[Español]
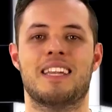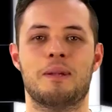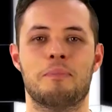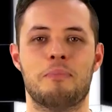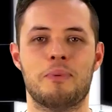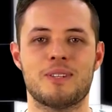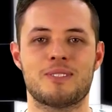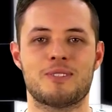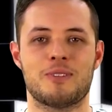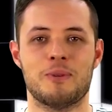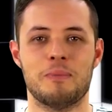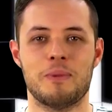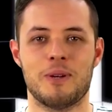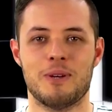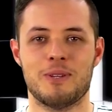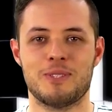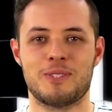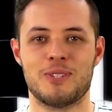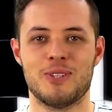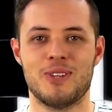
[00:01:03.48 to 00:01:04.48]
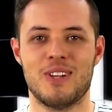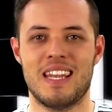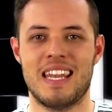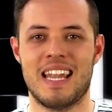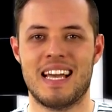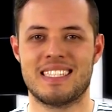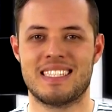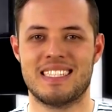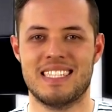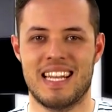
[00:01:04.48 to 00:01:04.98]
el puesto número 8,
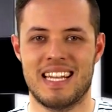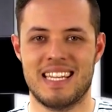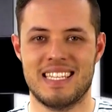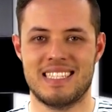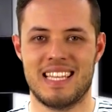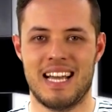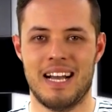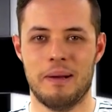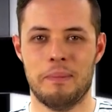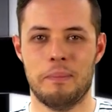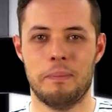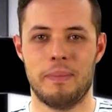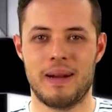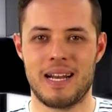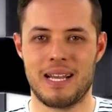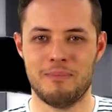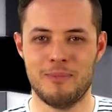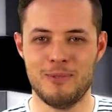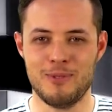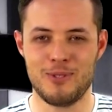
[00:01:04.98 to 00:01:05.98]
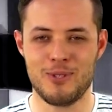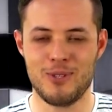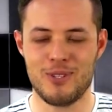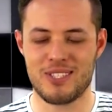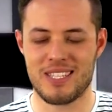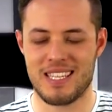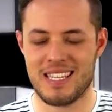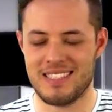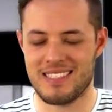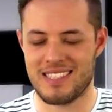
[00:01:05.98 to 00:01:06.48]
La Sirenita. Para
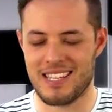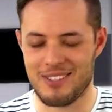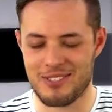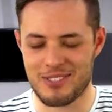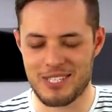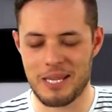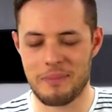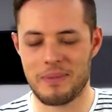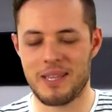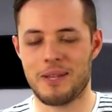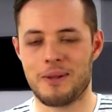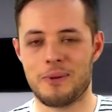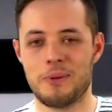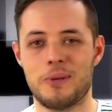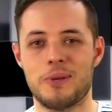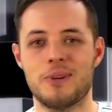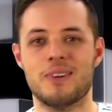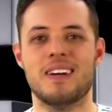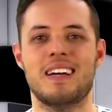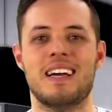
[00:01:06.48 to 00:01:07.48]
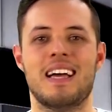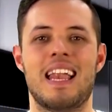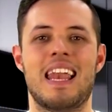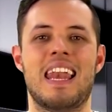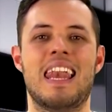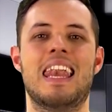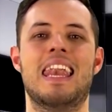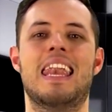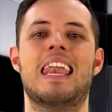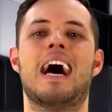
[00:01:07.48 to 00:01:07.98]
muchos, entre los que me incluyo,
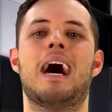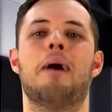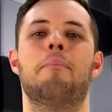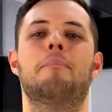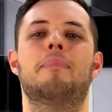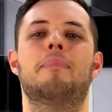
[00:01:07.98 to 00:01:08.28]
la